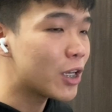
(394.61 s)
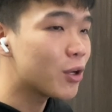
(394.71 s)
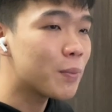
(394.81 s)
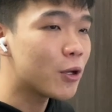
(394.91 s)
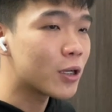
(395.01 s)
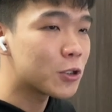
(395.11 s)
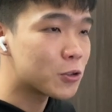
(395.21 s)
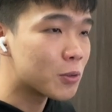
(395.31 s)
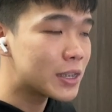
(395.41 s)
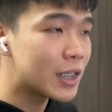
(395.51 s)
因为没有一个
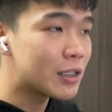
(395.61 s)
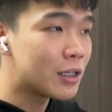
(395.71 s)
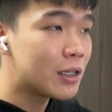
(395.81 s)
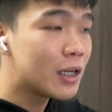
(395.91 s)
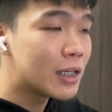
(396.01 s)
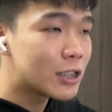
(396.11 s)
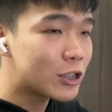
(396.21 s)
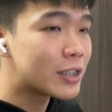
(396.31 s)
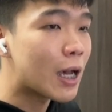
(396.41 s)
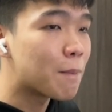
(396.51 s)
中间的
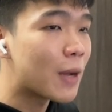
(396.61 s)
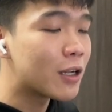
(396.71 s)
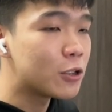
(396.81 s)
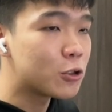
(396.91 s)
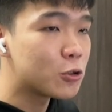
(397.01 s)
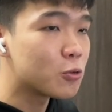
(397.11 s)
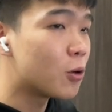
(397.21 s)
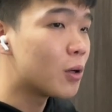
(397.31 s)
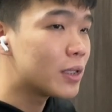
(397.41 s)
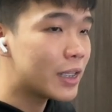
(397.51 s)
市场帮你去
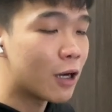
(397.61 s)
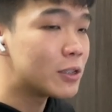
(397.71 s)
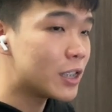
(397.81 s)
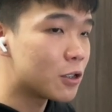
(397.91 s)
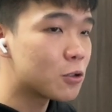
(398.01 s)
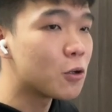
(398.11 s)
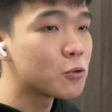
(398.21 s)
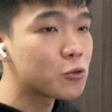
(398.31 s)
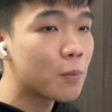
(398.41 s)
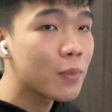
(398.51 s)
做调节的动
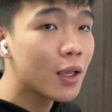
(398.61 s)
作。